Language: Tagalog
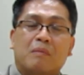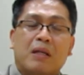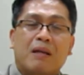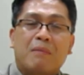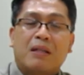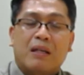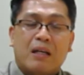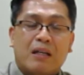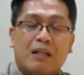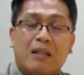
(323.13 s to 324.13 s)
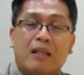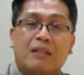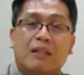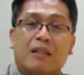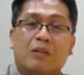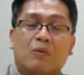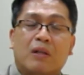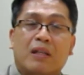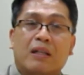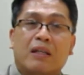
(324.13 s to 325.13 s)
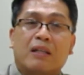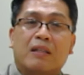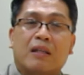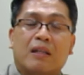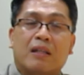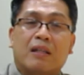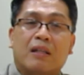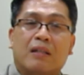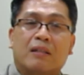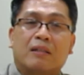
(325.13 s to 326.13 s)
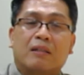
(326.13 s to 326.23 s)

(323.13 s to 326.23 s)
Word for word: Marami ang nakaka-relate sa ganitong kalagayan dahil uh,